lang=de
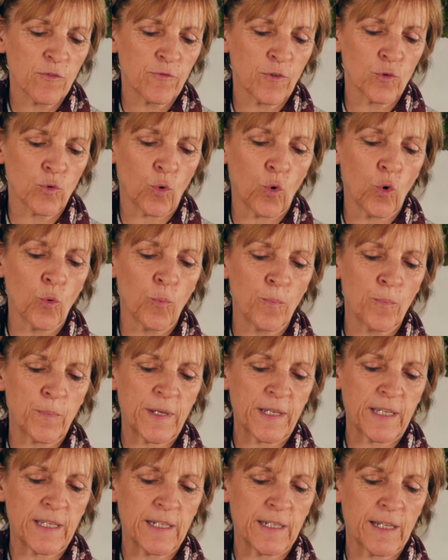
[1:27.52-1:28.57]
von oben
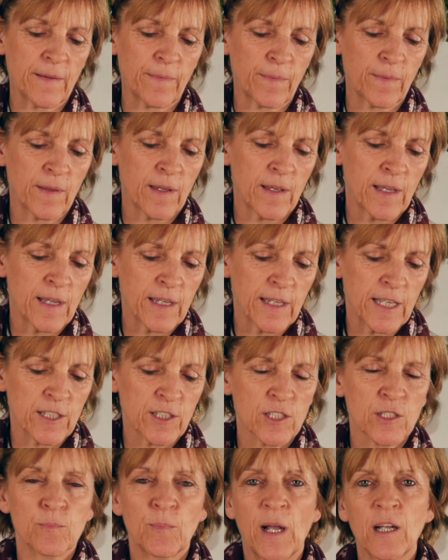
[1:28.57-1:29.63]
beginnen.
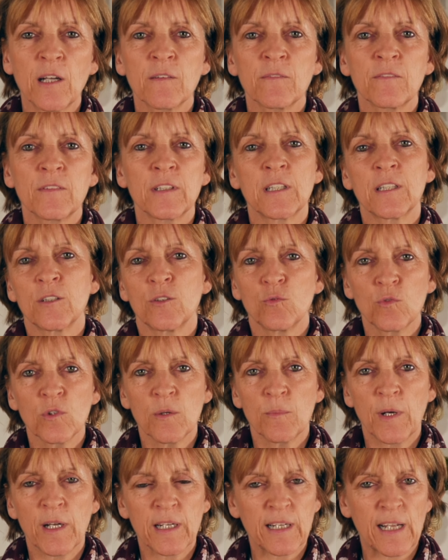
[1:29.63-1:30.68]
Jetzt machen wir
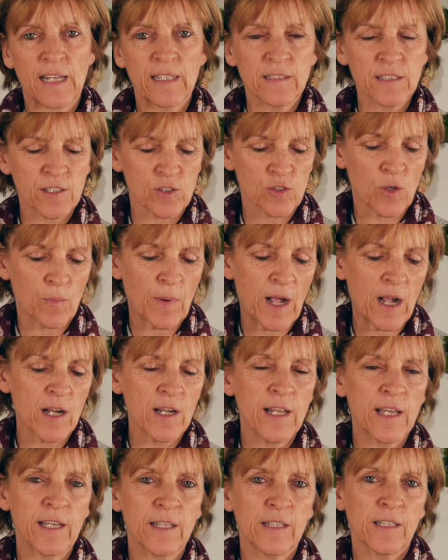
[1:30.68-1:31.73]
nur mal ganz
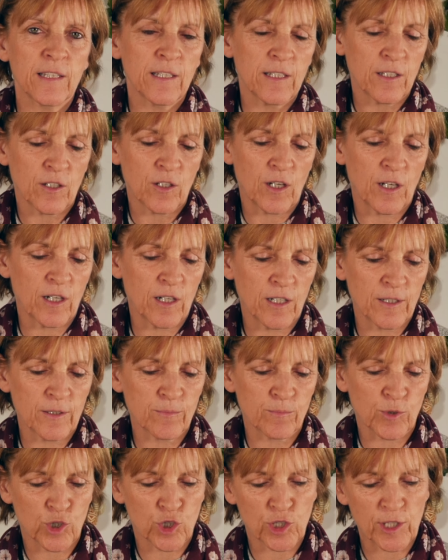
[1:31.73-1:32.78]
normale äh,
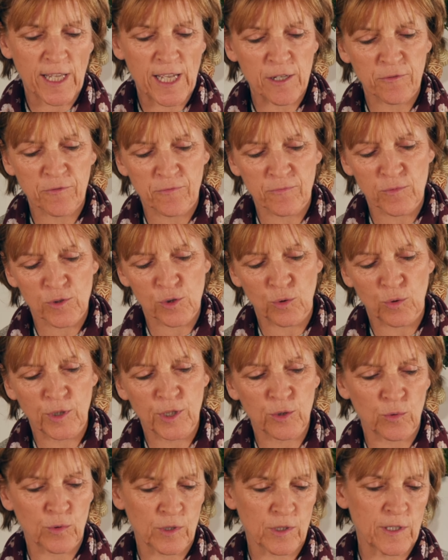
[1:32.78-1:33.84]
Streifen so
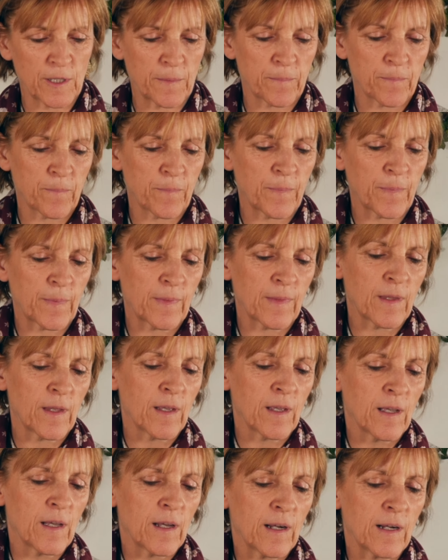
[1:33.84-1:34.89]
hinunter.
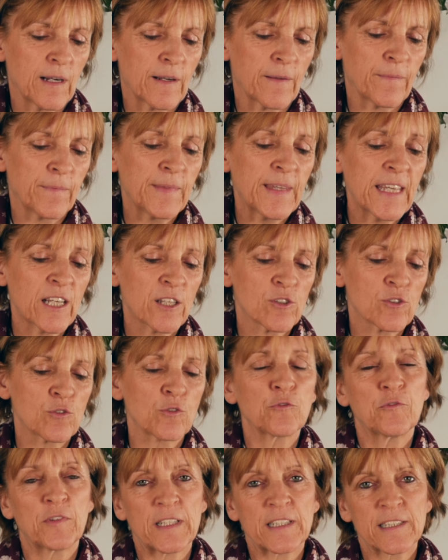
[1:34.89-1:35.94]
Äh, nicht
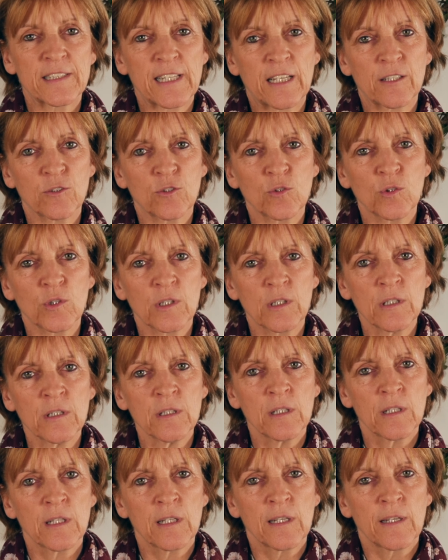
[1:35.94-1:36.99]
zu fest andrücken,
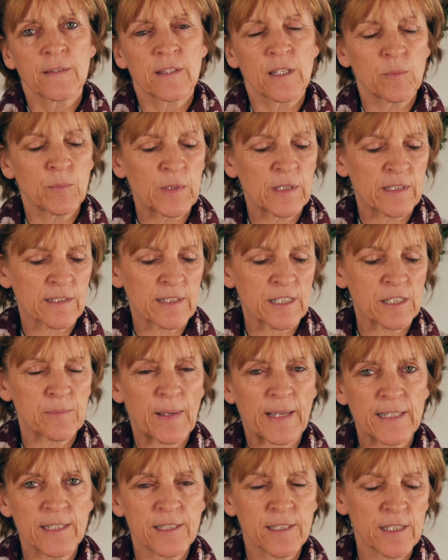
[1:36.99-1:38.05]
damit das
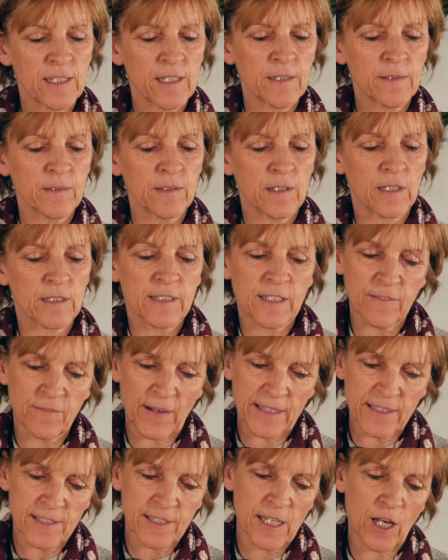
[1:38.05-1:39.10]
weiße, äh, die
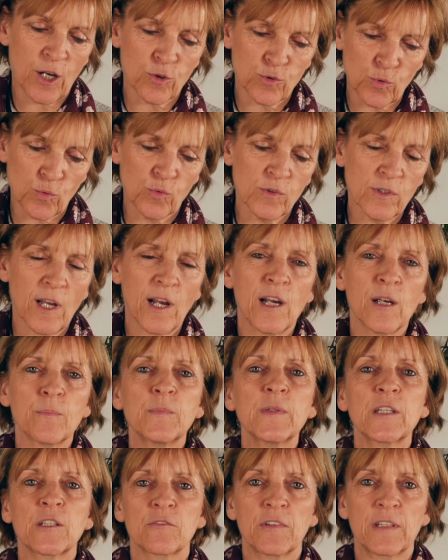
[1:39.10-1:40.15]
weiße Haut unterhalb
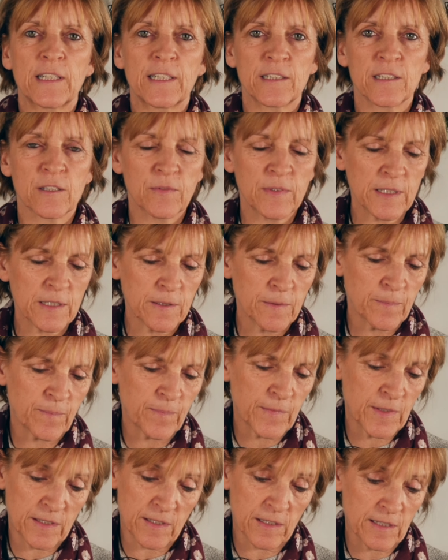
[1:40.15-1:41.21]
nicht verletzt wird.
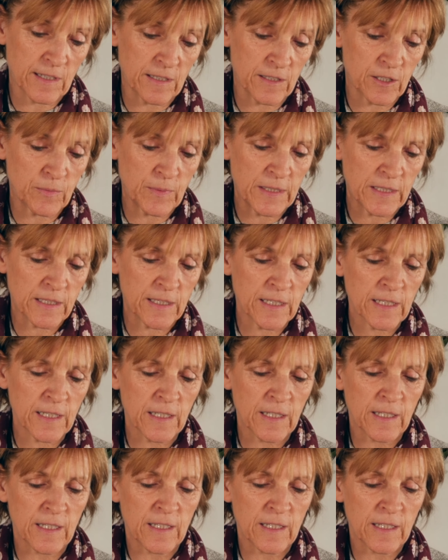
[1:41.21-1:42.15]
Das ist ganz wichtig.